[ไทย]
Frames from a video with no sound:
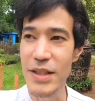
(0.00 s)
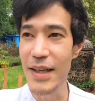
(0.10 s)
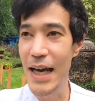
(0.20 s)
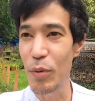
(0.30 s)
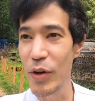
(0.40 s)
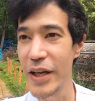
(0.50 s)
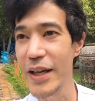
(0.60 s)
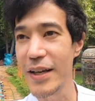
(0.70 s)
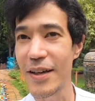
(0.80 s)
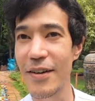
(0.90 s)
งราชบุรี
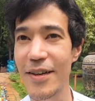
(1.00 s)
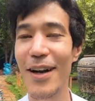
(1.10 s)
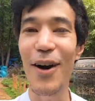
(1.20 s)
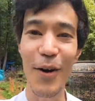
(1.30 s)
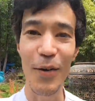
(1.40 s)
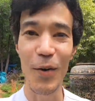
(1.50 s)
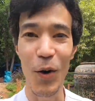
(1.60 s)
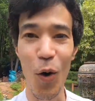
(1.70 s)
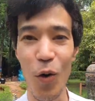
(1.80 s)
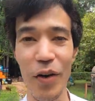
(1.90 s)
ก็ต้องแน่นอน
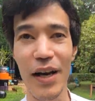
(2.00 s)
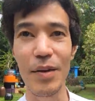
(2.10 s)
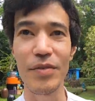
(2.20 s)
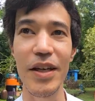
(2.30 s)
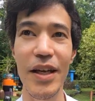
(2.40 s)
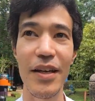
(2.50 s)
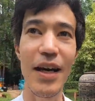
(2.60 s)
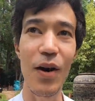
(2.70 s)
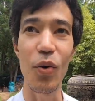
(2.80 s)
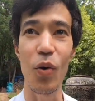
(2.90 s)
โอ่งนะครับที่นี่
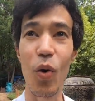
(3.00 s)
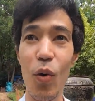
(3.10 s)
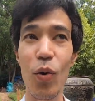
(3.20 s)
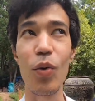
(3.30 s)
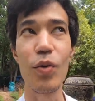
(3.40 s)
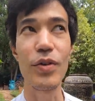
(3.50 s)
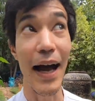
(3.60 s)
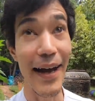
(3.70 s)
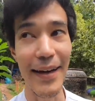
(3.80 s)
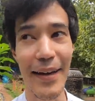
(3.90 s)
เถาคงไท
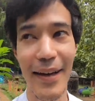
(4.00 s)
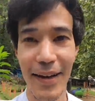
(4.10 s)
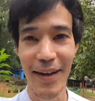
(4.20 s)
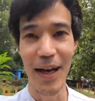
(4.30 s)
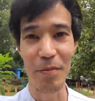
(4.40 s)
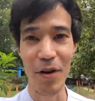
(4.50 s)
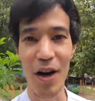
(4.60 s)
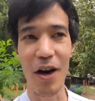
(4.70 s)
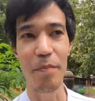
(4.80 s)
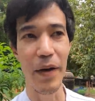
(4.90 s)
ยนะครับก็
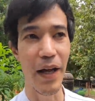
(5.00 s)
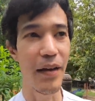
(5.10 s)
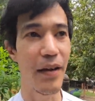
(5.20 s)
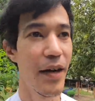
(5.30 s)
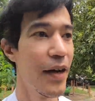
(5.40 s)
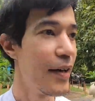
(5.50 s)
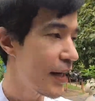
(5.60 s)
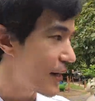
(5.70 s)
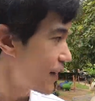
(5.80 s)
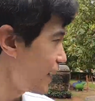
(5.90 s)
เป็นเนี่
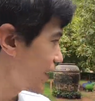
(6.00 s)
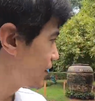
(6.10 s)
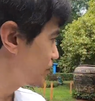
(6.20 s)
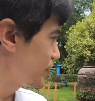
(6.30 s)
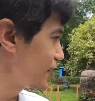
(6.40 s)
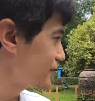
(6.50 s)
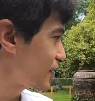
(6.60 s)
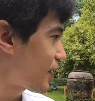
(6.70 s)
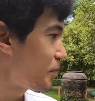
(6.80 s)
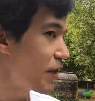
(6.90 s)
ยอย่างที่เห็นมีทั้งเซ
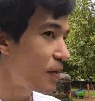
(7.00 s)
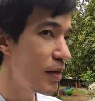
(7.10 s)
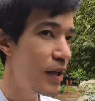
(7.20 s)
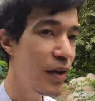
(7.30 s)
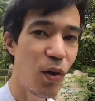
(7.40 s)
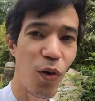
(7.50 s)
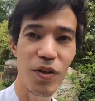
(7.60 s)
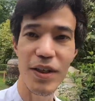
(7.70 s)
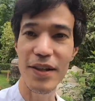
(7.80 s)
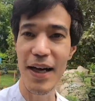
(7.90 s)
รามิกมีทั้งโอ่ง
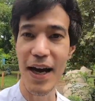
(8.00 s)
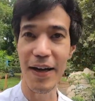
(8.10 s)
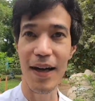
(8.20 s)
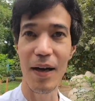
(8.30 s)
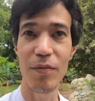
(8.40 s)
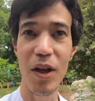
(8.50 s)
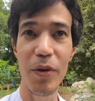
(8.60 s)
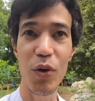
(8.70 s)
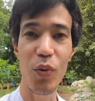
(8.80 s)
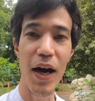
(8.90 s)
ต่างๆนะครับเรา
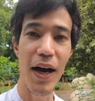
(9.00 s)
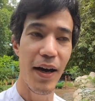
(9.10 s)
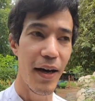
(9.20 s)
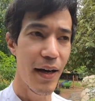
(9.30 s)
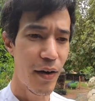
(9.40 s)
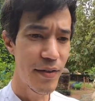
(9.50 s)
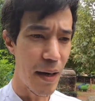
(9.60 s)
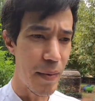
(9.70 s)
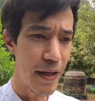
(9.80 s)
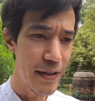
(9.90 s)
มาดูว่าเขาสา
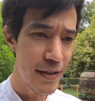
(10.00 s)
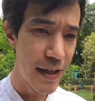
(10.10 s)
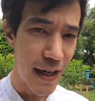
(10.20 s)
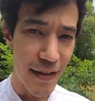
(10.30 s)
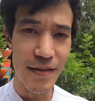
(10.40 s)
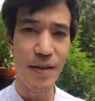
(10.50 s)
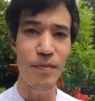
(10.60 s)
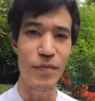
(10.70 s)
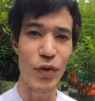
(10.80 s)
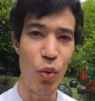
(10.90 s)
มารถที่จะคัสตอม
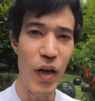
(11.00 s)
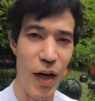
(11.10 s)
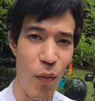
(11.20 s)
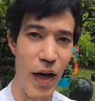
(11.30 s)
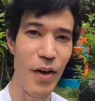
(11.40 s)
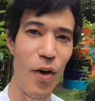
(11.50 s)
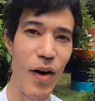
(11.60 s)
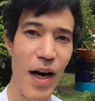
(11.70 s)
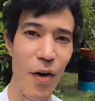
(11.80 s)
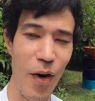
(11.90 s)
ถ้วยรางวัลของ
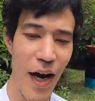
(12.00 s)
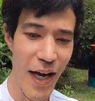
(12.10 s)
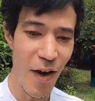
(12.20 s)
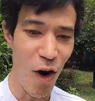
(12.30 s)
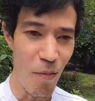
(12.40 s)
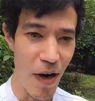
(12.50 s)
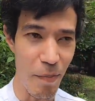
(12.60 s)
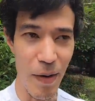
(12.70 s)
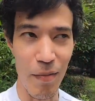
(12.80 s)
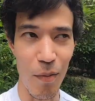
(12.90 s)
เราให้ออกมา
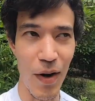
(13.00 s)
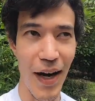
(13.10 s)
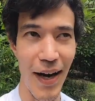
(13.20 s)
เป็นแบบว่า